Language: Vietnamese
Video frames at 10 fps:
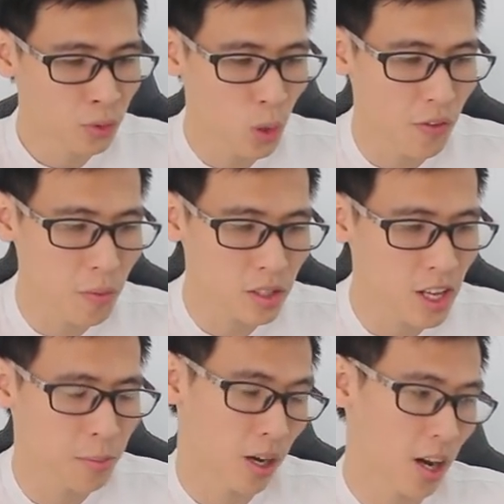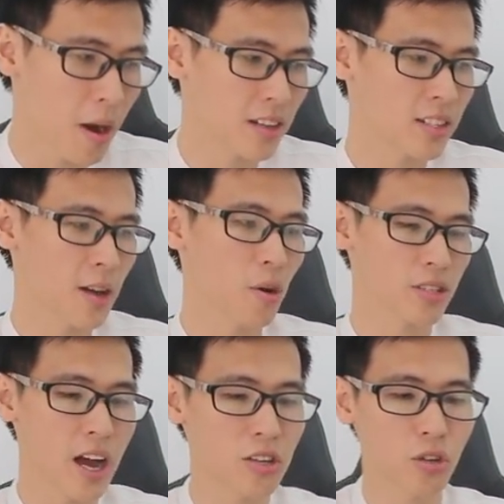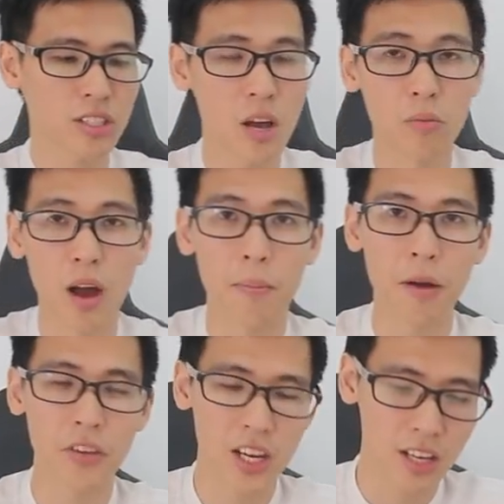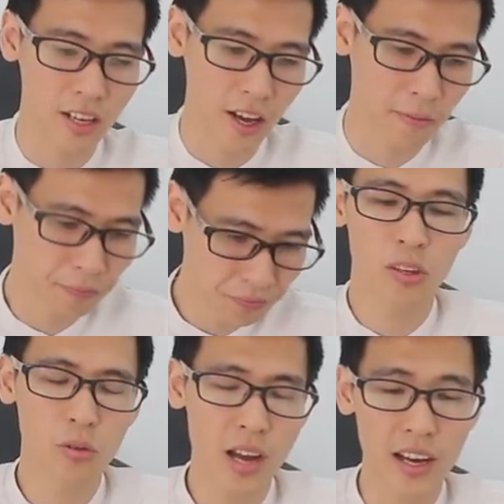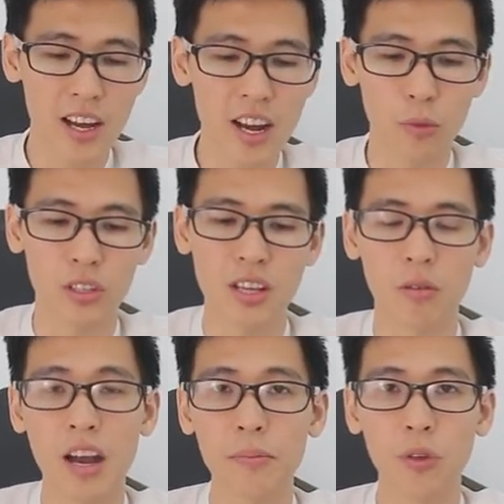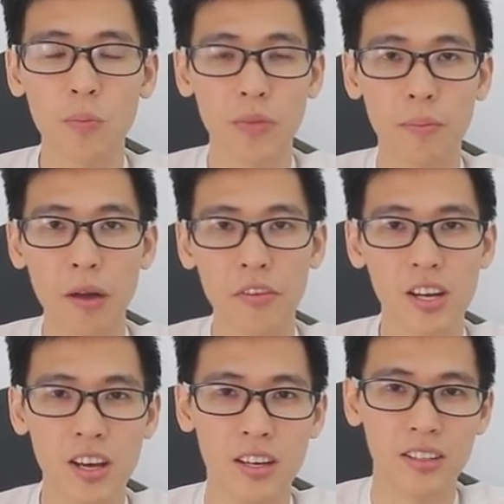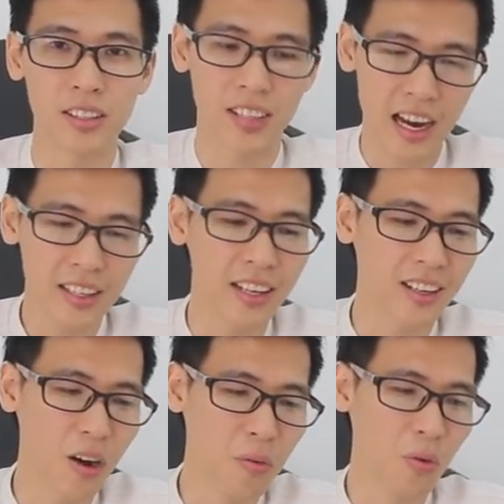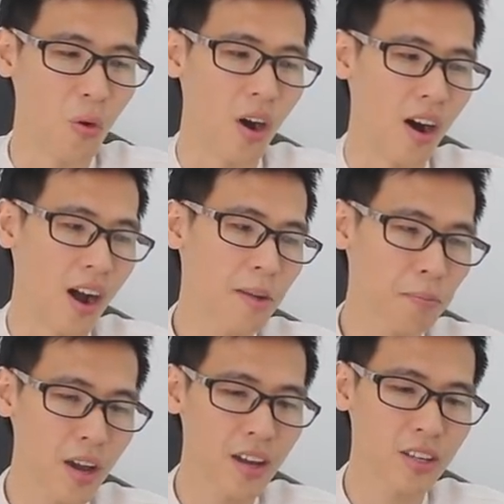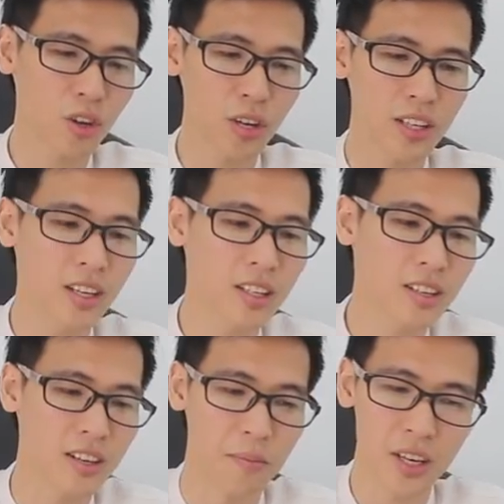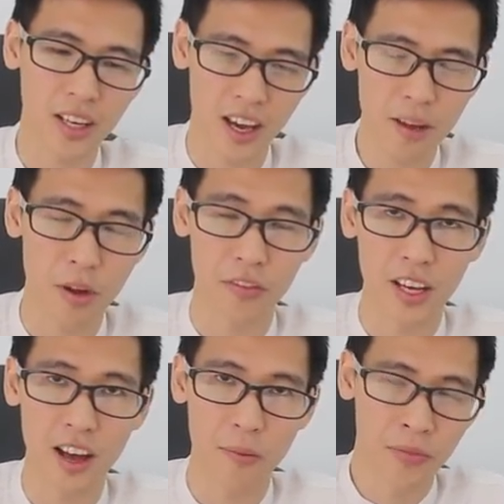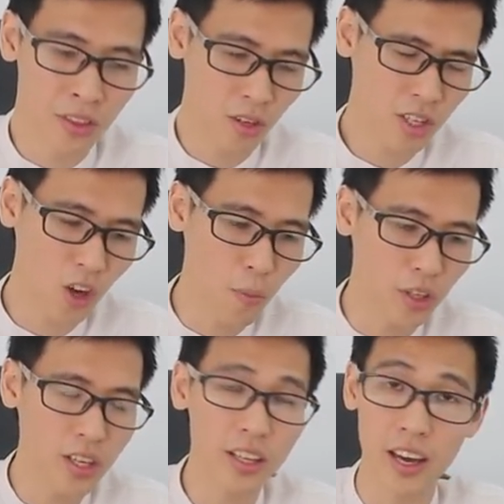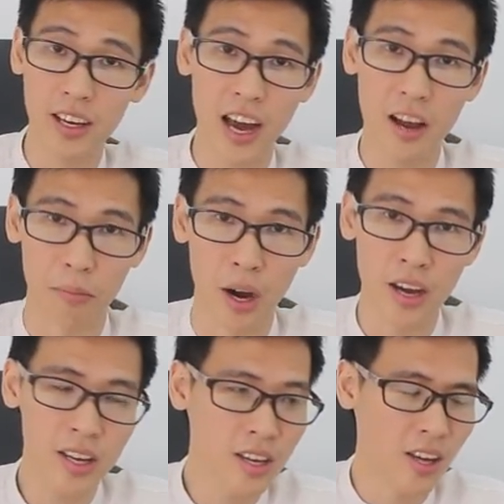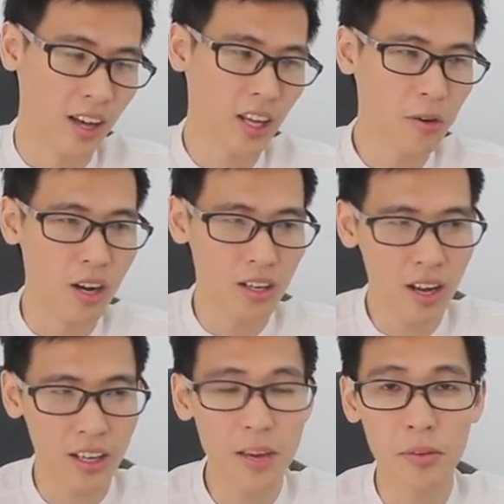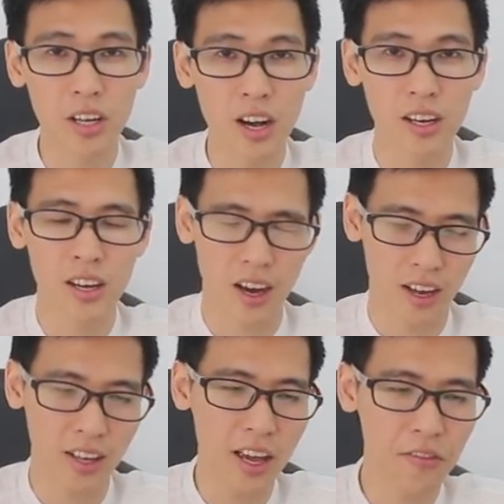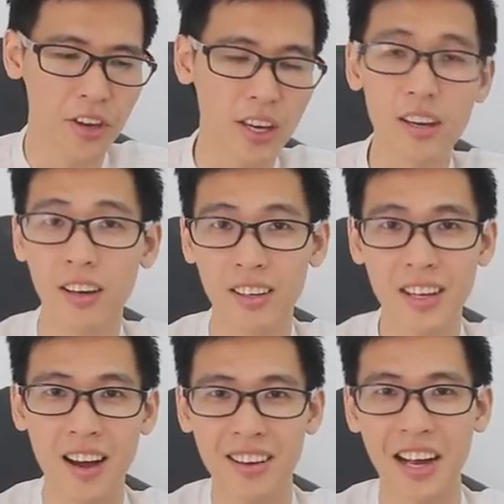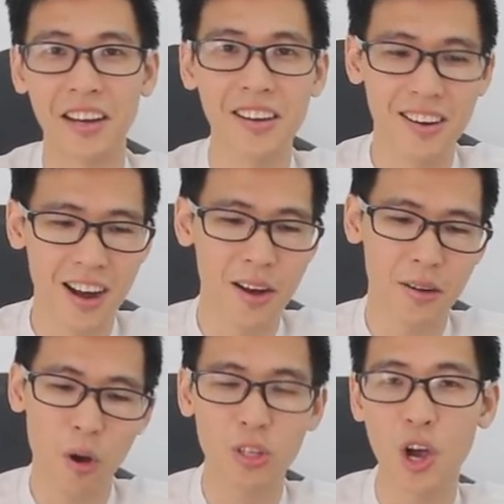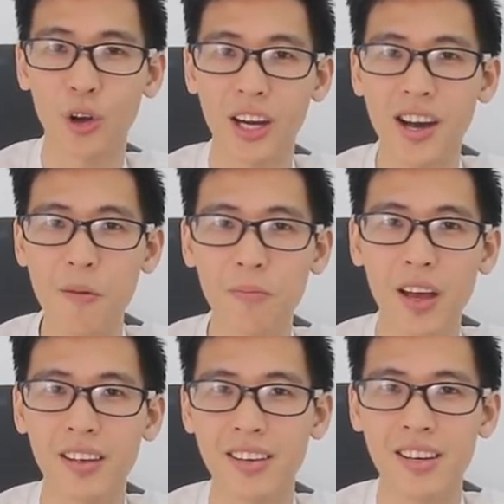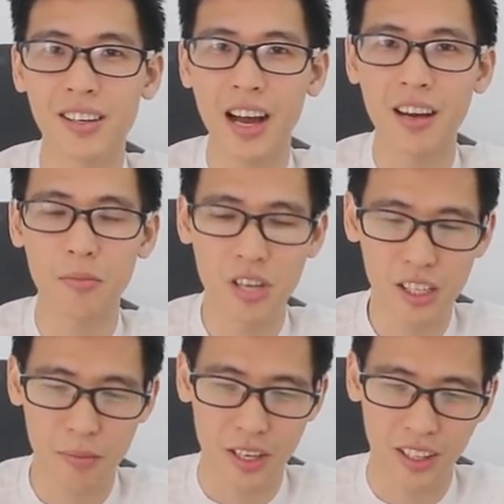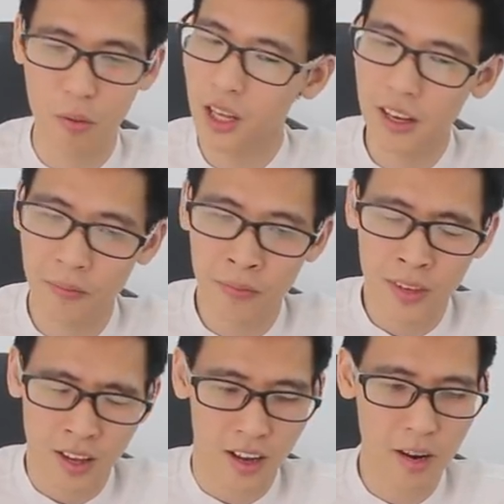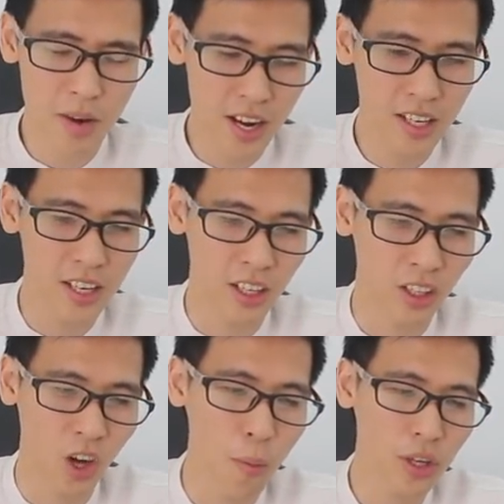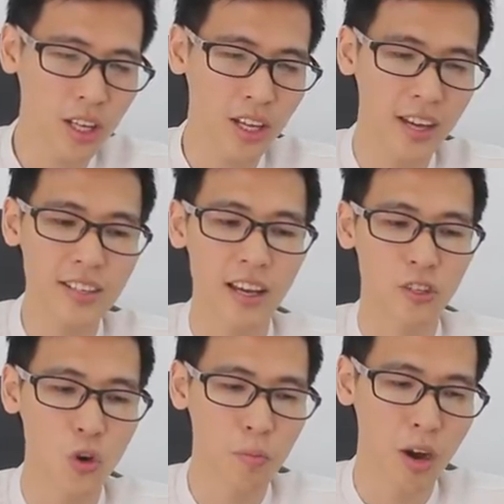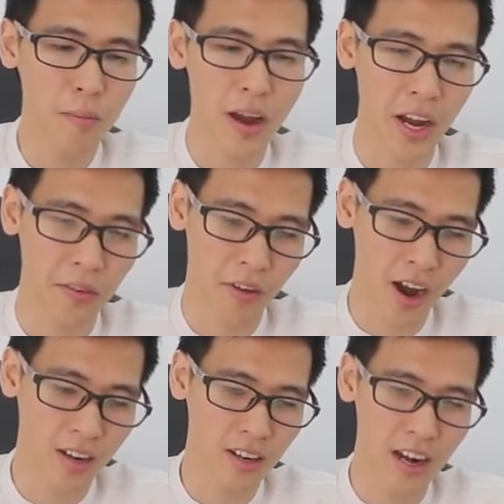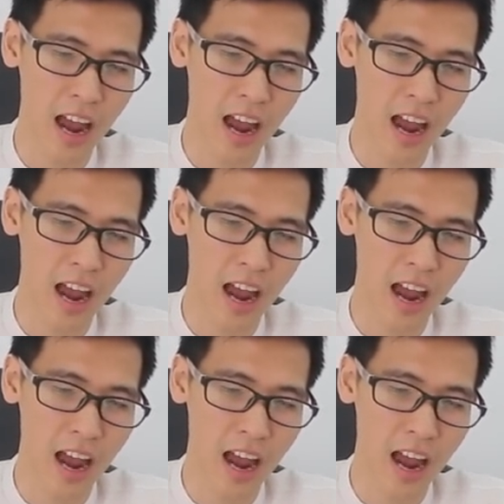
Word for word: tùy vào mức tiền mà các bạn sẽ bỏ ra cho cái dòng Pavilion này. Tiếp xuống lại đây là một dòng laptop Pavilion khá là thành công của hát pê cho đến cái thời điểm thiết kế, bởi vì là nó sẽ có một cái thiết kế khá là mới theo hướng là kim cương thay vì cái hướng cải lương bo tròn các góc như các năm trước thì mình không thích. Năm nay thì có một cái thiết kế trẻ trung mới mẻ và được